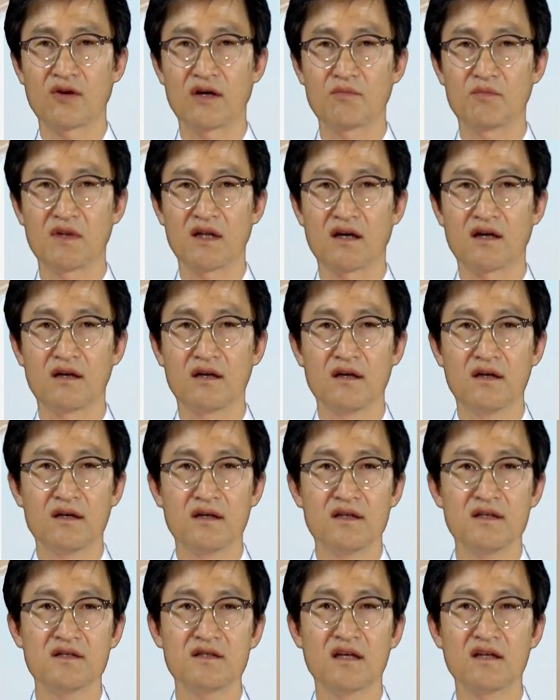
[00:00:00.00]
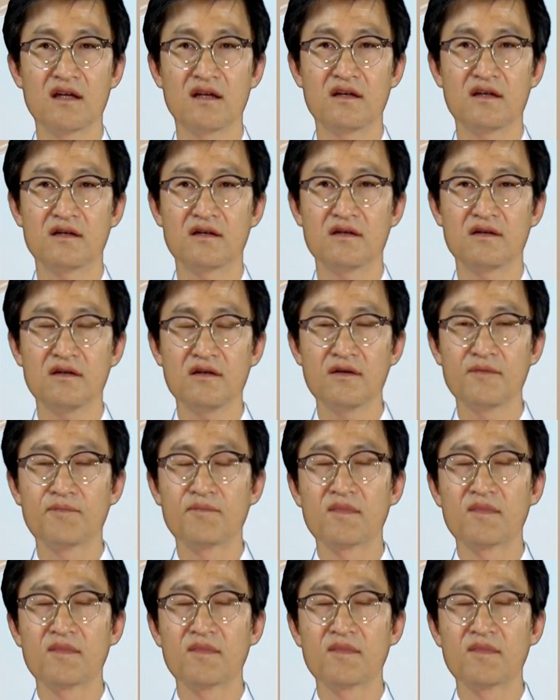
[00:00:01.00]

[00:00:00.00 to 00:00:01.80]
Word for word: 합니다. 이 세대는